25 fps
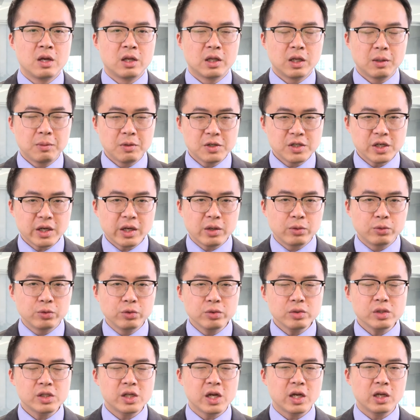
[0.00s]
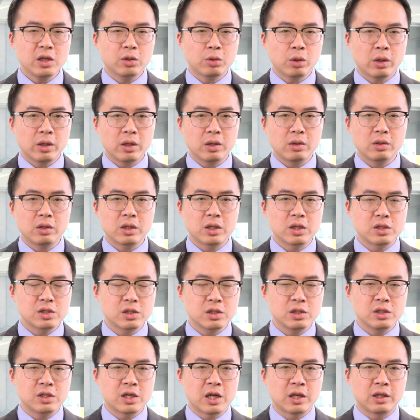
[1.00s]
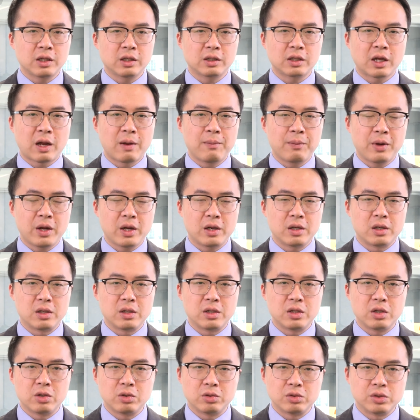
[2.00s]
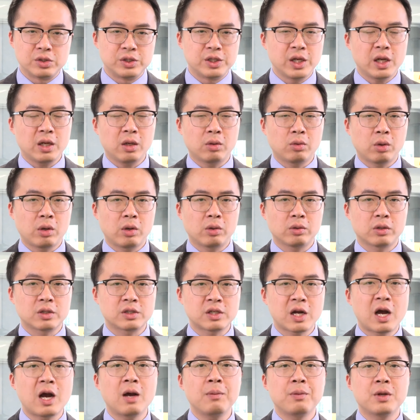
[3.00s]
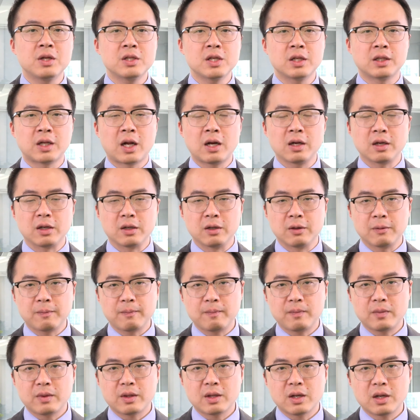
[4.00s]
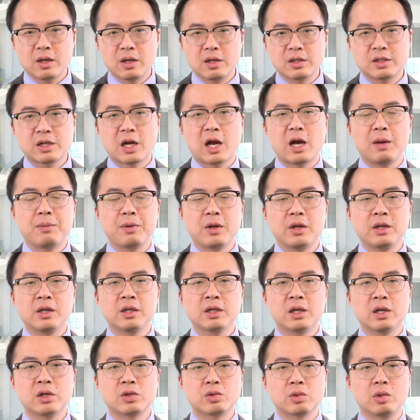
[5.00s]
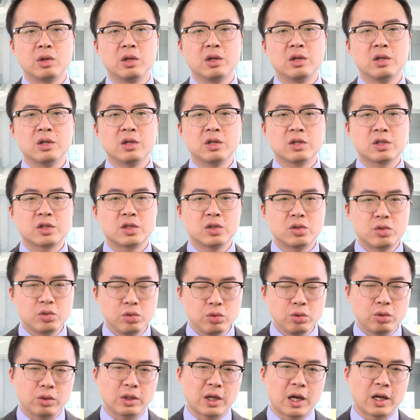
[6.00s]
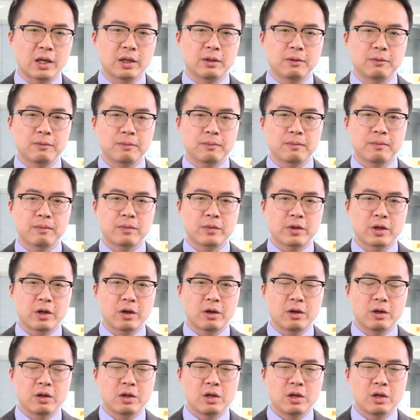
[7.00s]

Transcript: 那么这个无协议退游和之前的谈判有协议退游的差别在哪里呢？差别应该说是巨大的啊！